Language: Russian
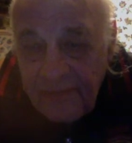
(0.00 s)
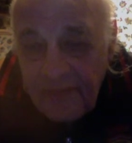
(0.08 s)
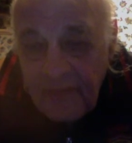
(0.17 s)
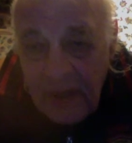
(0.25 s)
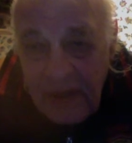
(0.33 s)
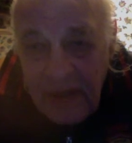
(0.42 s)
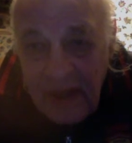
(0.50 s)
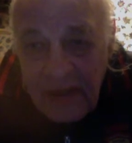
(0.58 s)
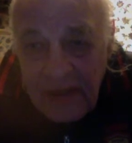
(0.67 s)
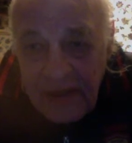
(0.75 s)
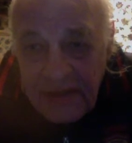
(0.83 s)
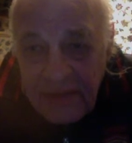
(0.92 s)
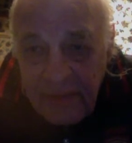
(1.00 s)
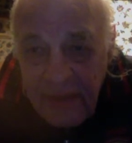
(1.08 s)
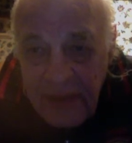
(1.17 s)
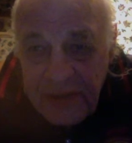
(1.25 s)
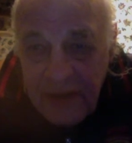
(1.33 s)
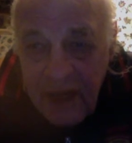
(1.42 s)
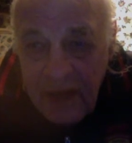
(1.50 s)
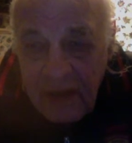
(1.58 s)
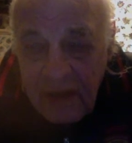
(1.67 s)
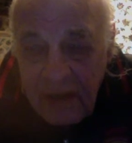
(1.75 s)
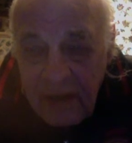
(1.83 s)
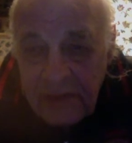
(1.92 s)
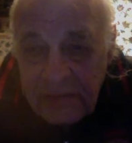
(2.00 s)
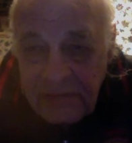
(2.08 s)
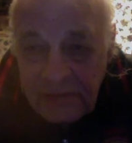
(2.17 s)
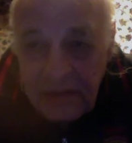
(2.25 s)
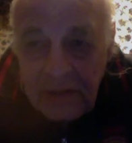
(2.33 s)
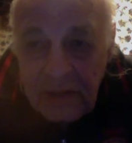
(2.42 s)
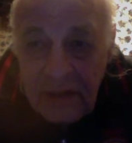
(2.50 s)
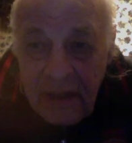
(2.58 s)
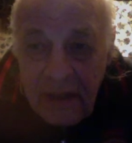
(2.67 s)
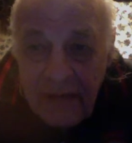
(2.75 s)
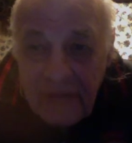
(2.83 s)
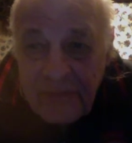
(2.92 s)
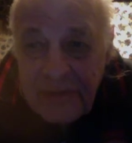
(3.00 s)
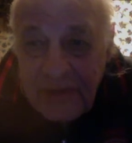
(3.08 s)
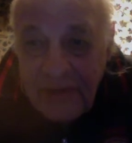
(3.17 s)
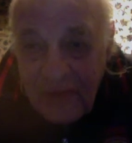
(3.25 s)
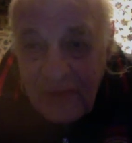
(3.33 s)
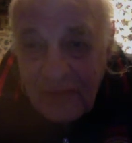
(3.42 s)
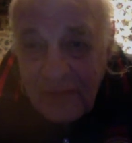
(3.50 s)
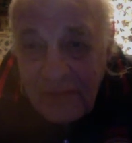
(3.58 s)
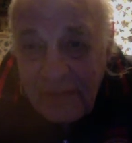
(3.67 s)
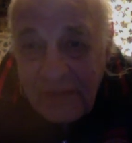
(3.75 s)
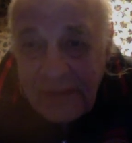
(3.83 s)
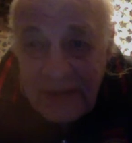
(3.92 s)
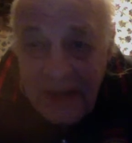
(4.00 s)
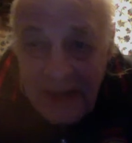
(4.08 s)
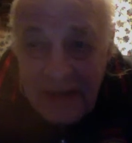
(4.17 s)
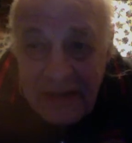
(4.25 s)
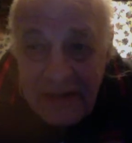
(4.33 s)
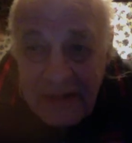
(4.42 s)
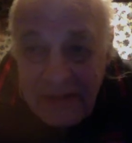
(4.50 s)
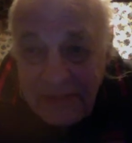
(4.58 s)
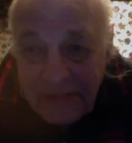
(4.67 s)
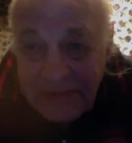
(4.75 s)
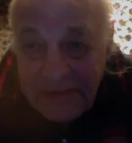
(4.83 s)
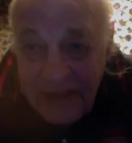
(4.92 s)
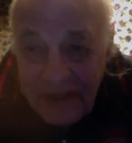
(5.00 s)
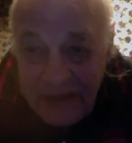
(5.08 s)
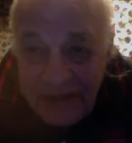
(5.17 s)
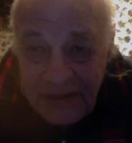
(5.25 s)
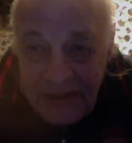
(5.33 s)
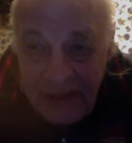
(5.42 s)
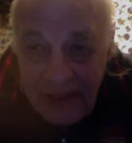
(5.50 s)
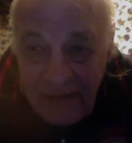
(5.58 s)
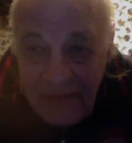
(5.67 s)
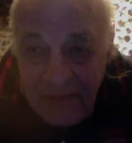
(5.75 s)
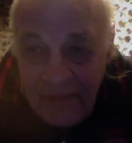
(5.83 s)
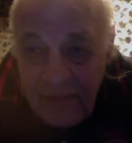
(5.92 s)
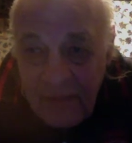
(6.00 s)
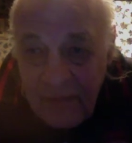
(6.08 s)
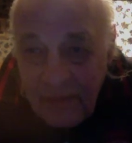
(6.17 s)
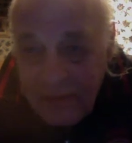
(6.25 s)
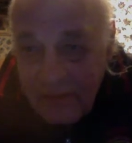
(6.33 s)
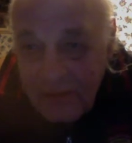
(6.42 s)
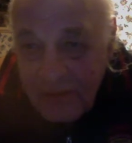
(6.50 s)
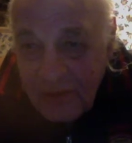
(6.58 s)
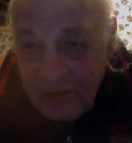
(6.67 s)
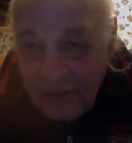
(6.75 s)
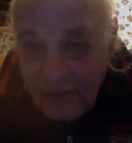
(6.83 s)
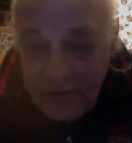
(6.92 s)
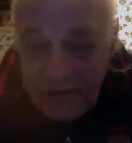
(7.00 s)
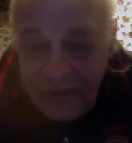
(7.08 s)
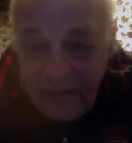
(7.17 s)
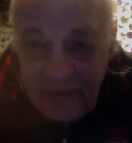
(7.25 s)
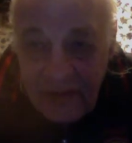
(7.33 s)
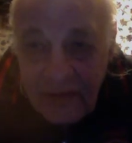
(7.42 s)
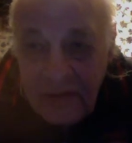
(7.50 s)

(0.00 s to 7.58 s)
Она, конечно, большая, но я вам советую потратить эти полтора часа, потому что то, что вы